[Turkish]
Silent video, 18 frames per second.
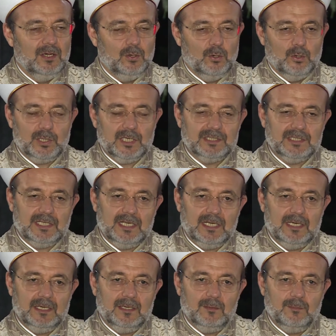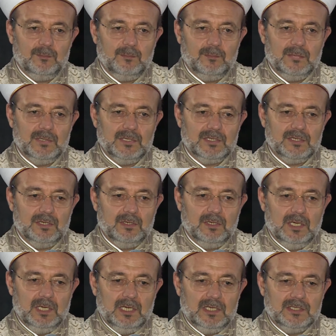Orada
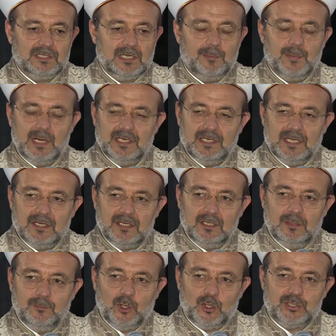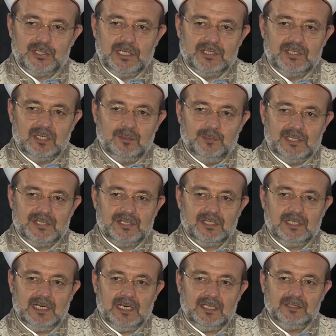zamanlarını boş
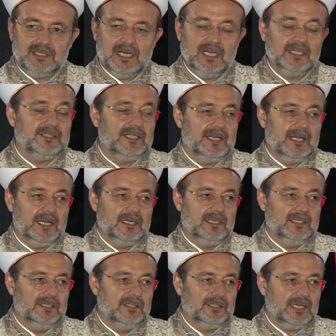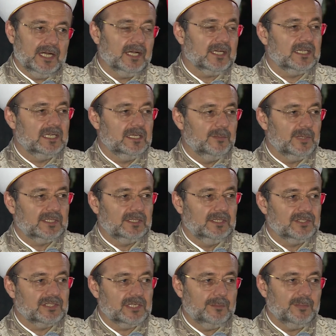geçirmesinler, daha değerli, daha
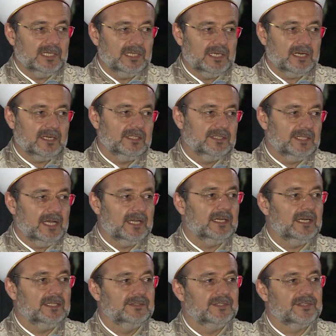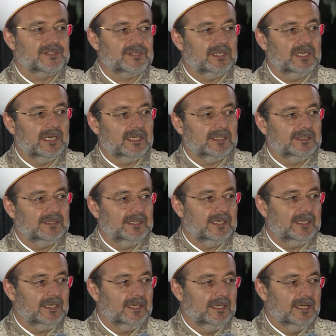kıymetli zamanlarını değerlendirsinler
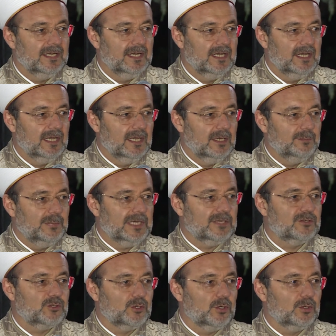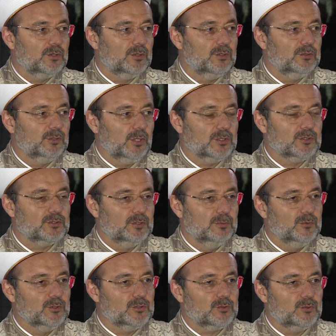diye pek çok
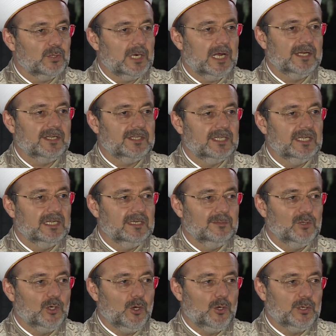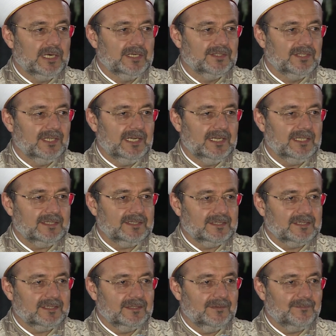dostumuz Kur'an-ı Kerim'i öğrendiler.
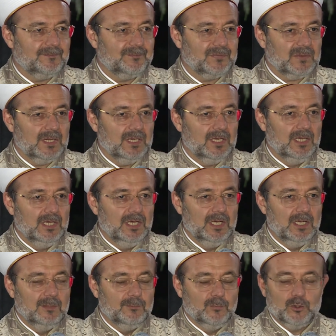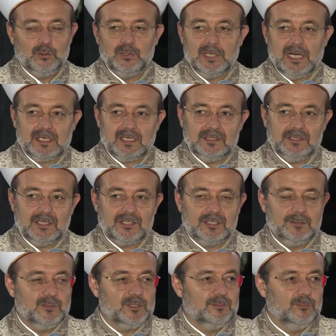Bugün
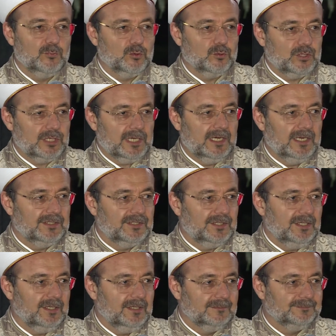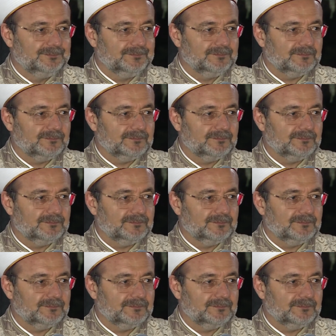arkadaşımız müjdeledi.